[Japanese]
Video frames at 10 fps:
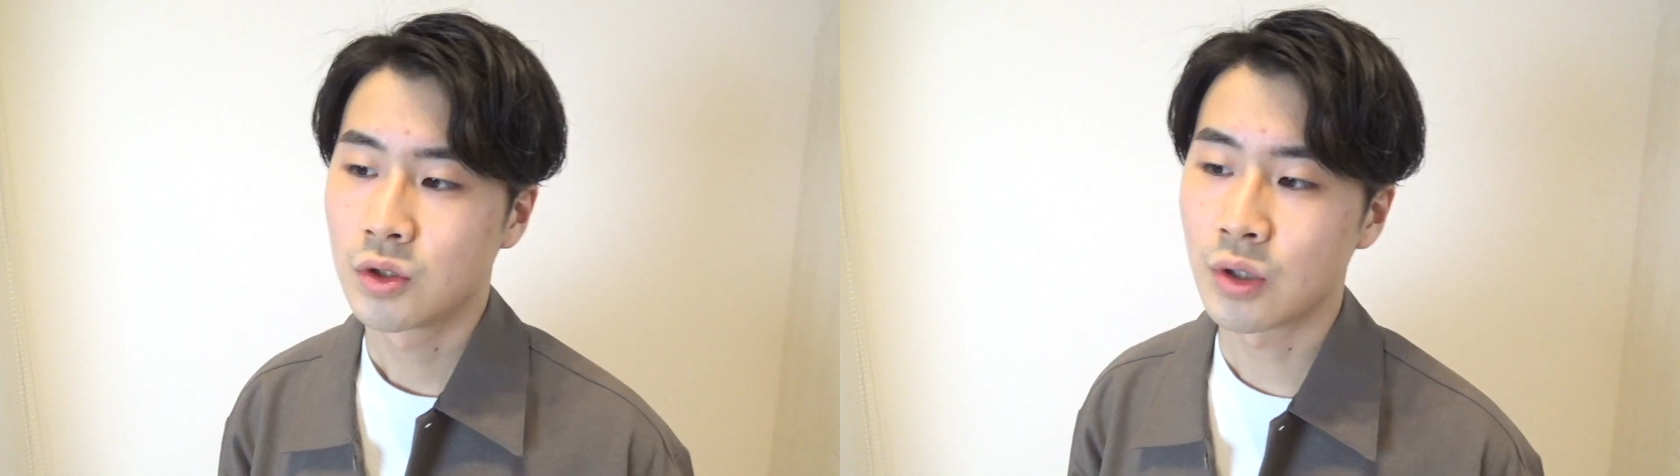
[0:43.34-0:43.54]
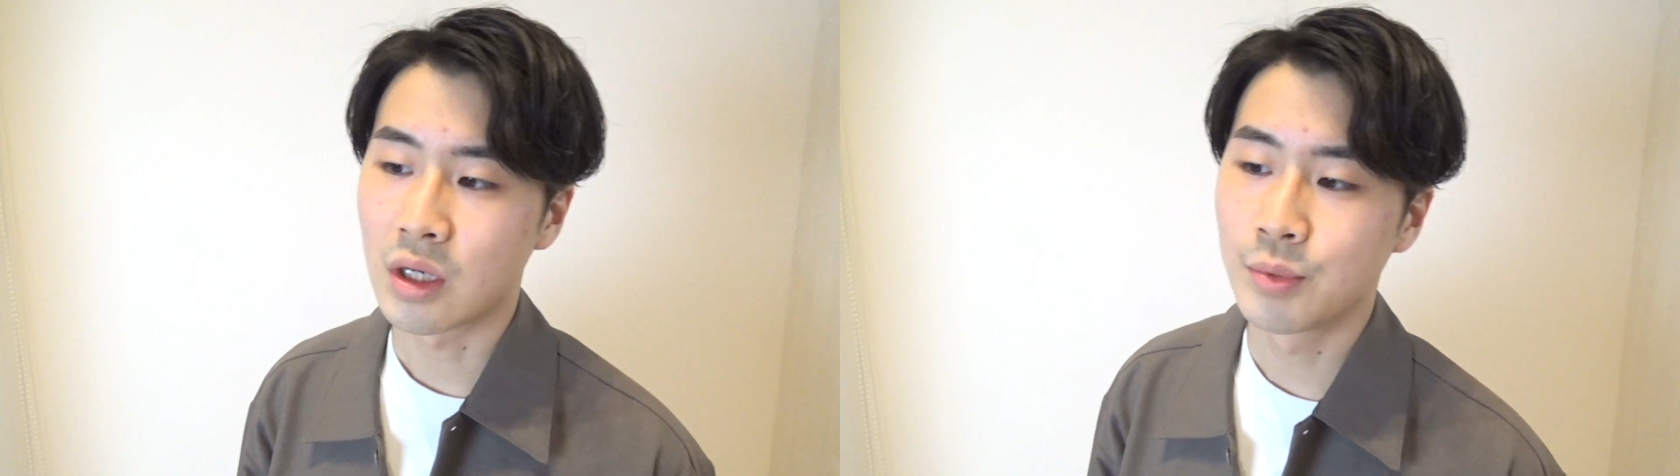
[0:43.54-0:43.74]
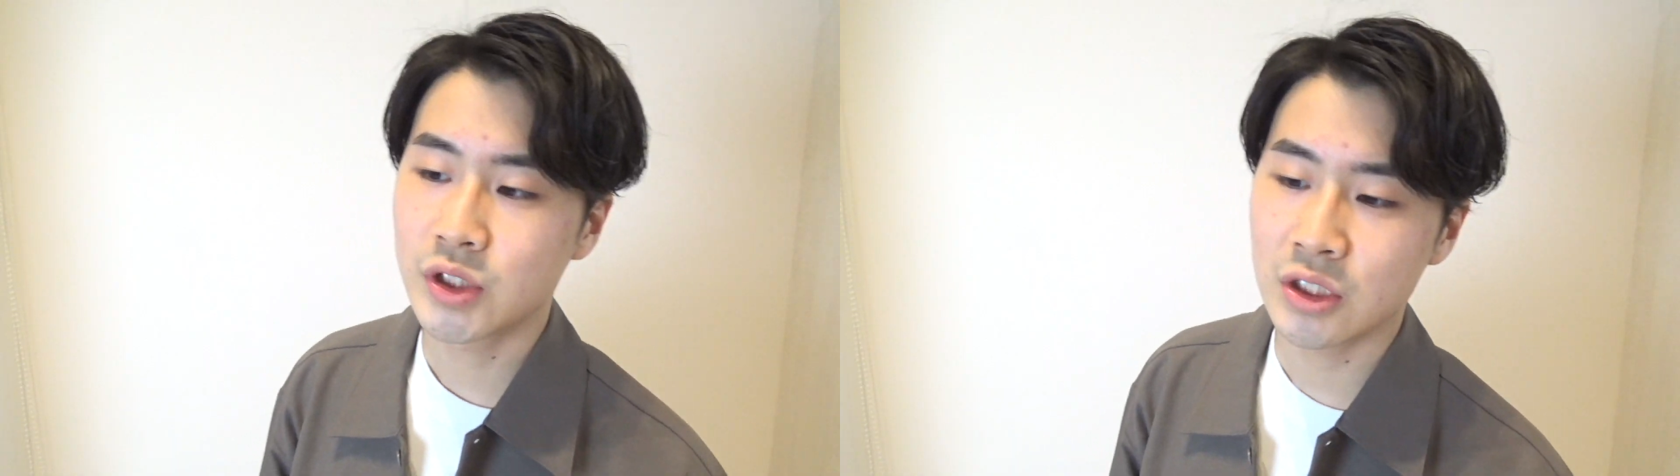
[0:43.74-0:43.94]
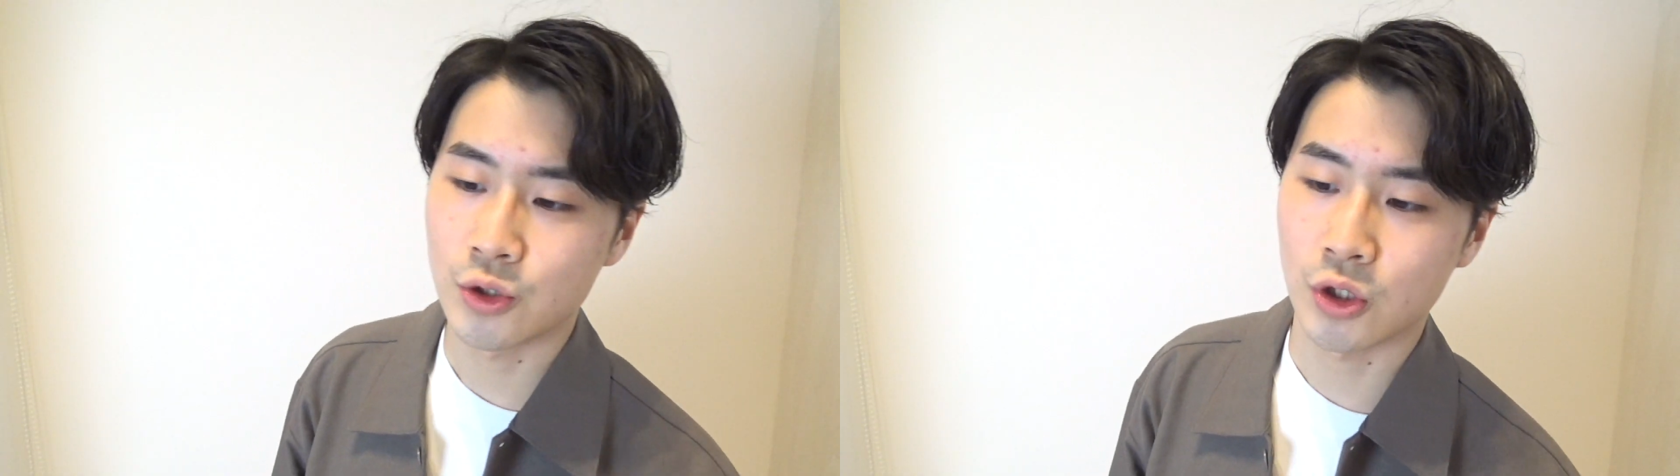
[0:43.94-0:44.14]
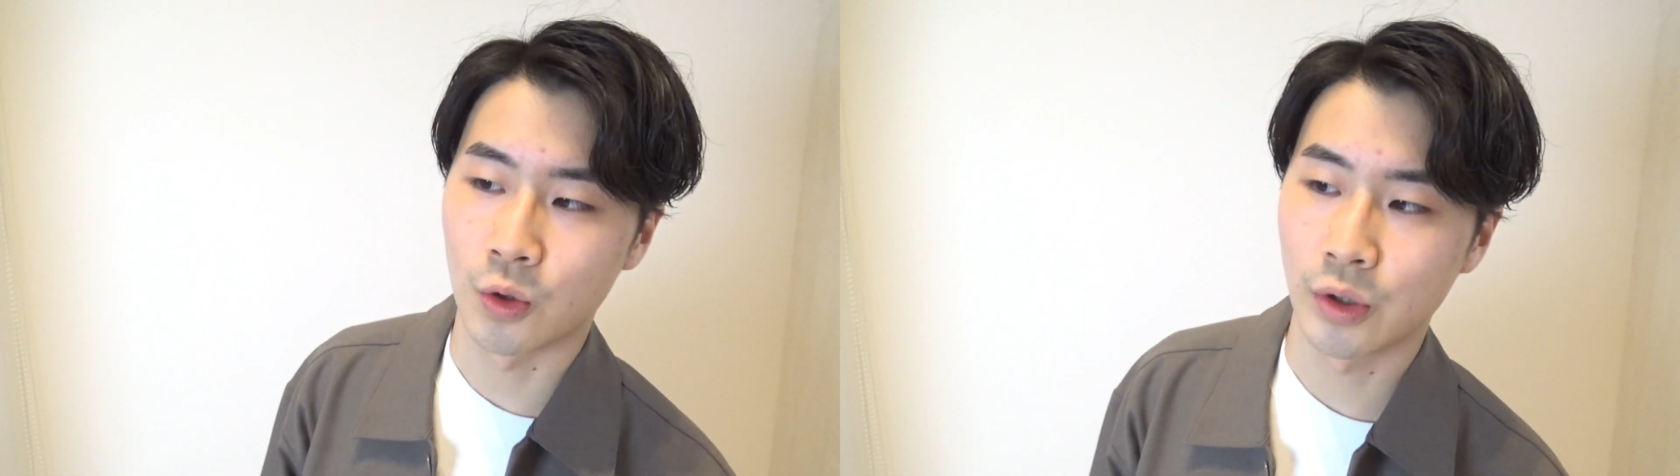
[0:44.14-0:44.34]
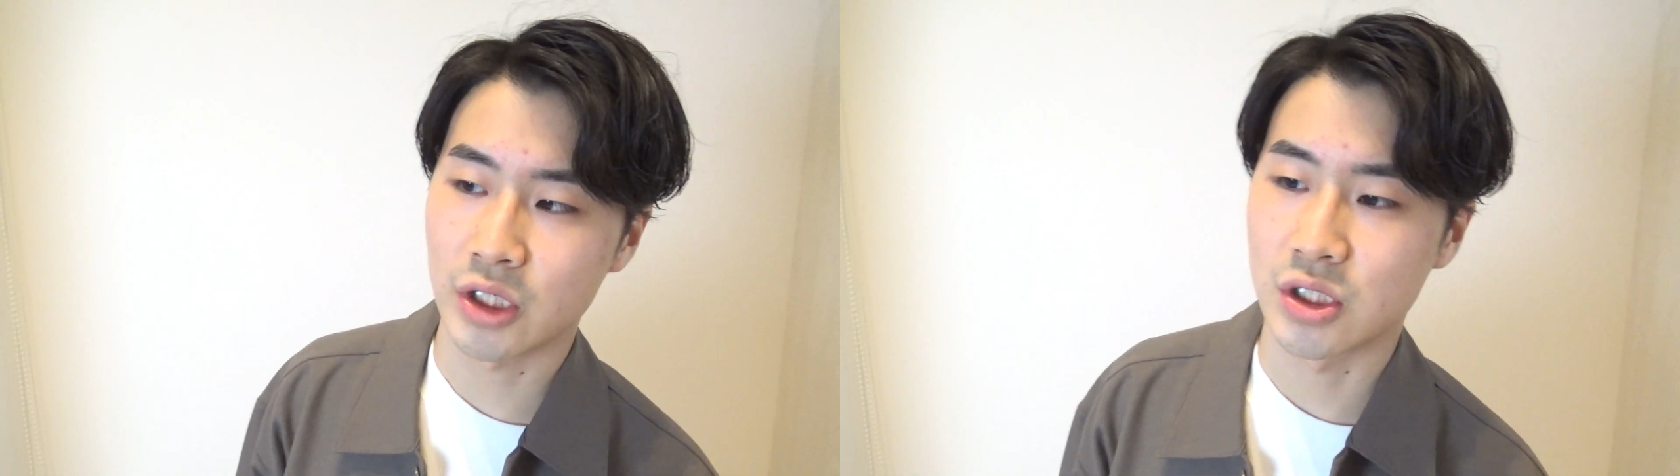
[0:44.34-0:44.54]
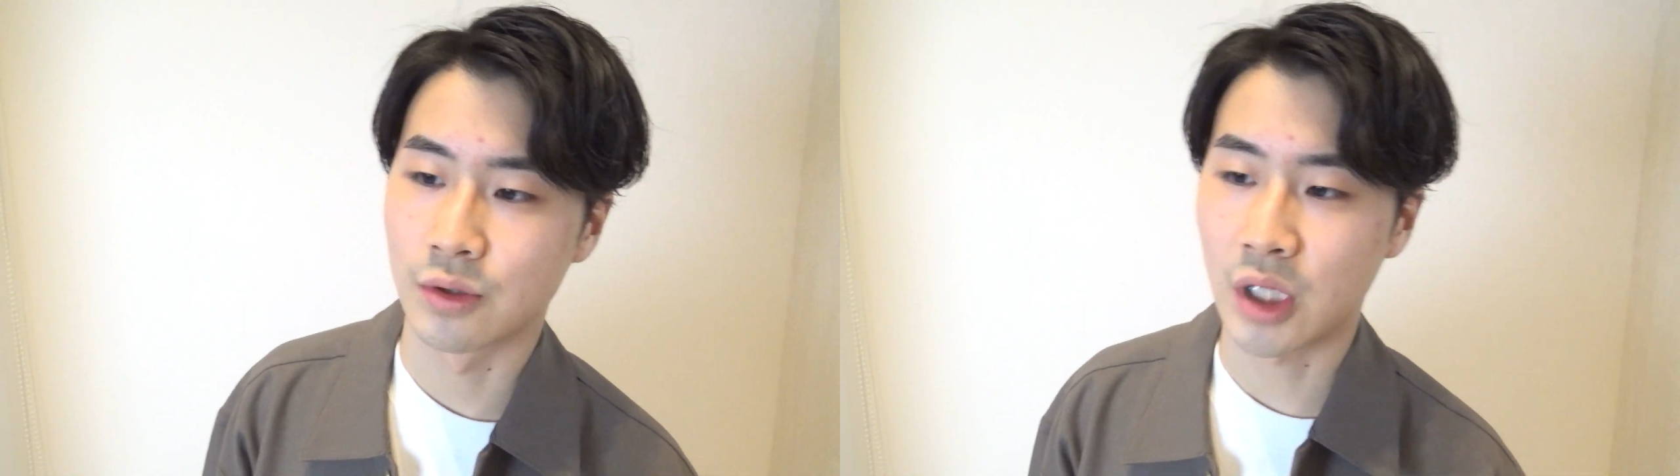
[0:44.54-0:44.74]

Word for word: 今日なんか物理の授業俺たちあ